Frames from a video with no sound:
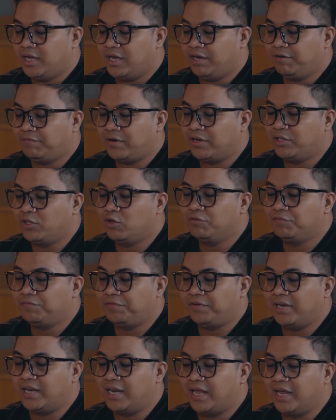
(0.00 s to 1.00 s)
if I don't
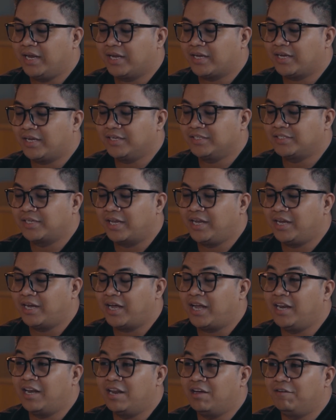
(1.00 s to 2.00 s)
feel like saying
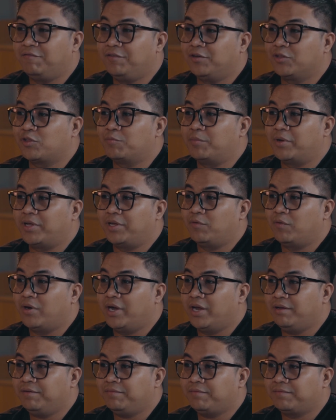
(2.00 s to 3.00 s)
I love you to my
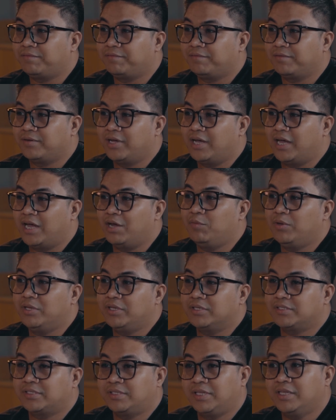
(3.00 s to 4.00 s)
wife, I
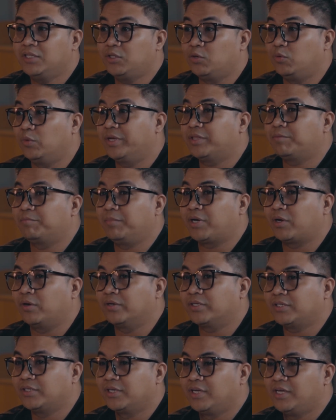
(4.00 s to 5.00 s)
will still do it
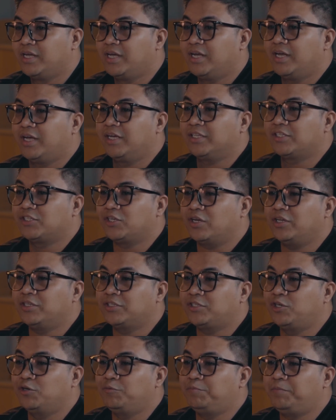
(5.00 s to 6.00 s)
because it's, it
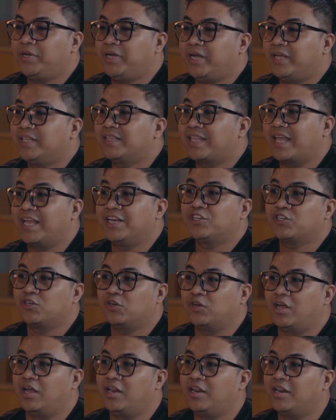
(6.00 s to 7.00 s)
should be
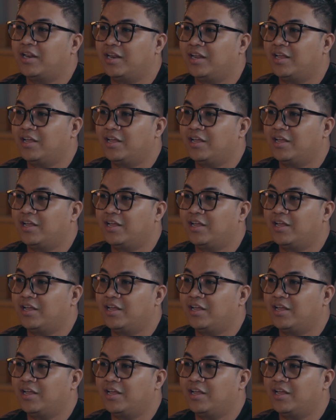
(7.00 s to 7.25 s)
intentional